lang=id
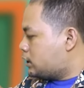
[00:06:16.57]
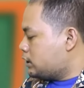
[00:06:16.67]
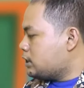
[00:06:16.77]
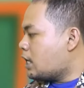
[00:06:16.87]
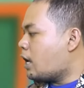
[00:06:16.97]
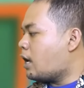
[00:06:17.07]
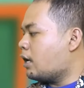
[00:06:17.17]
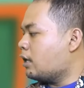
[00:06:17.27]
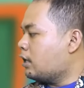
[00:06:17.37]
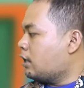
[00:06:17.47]

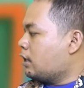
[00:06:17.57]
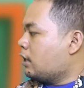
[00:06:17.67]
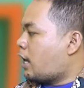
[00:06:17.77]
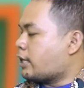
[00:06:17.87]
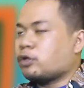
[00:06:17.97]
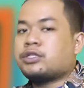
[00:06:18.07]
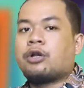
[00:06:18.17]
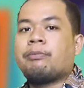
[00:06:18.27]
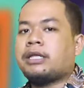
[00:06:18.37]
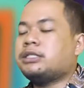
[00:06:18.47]
dia atau
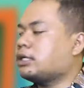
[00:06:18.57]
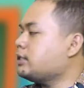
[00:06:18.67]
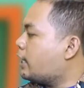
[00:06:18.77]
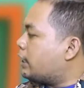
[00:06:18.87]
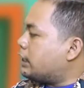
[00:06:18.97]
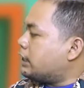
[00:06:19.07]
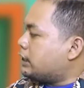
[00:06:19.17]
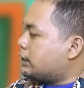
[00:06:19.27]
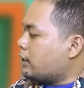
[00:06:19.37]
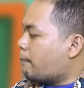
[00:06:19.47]
jarum panjangnya
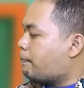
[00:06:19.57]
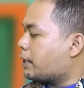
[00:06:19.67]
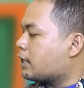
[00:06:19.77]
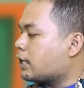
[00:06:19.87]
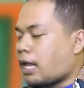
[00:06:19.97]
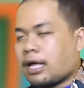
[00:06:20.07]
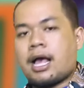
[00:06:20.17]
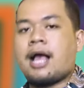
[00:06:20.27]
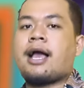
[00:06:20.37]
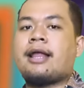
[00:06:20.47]
ini bergerak
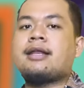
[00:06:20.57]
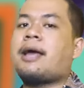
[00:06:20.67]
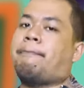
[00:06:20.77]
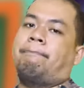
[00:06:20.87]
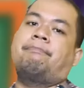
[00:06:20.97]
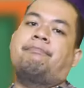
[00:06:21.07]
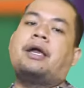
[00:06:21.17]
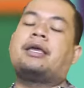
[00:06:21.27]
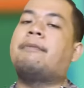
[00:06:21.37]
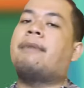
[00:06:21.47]
ke angka 6.
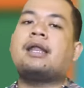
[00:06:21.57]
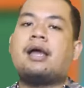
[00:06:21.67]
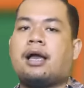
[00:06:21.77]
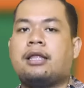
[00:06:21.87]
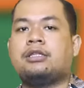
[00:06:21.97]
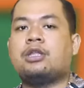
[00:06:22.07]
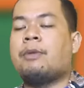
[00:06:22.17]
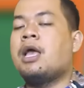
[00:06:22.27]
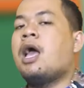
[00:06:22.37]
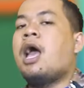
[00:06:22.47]
Bagaimana Kak Nidom?